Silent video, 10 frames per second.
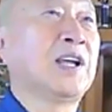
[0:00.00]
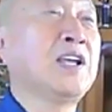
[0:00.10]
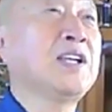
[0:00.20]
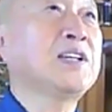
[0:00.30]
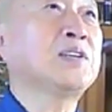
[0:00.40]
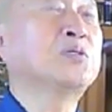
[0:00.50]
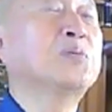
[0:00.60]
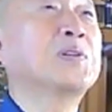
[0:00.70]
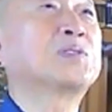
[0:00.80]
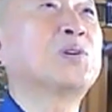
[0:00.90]
永遠不
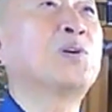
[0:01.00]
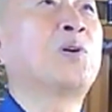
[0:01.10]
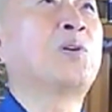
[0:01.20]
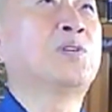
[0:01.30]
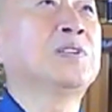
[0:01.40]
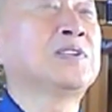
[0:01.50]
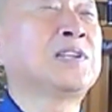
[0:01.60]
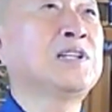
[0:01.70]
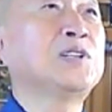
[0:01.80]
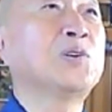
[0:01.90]
滅の
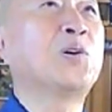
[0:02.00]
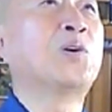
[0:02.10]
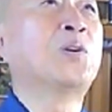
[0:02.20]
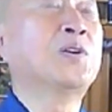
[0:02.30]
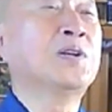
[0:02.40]
真理を